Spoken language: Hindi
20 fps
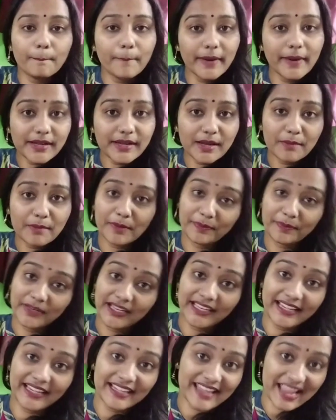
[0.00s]
बट हम
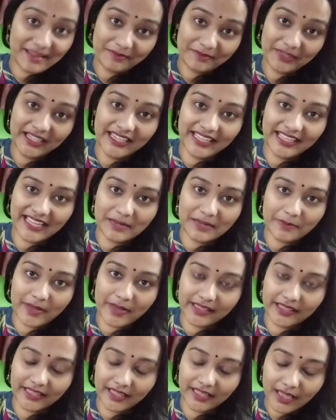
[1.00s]
अपने लिए टाइम नहीं निकाल
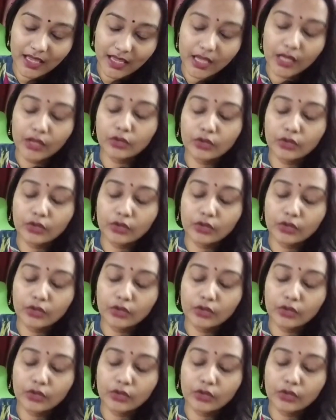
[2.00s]
पाते हैं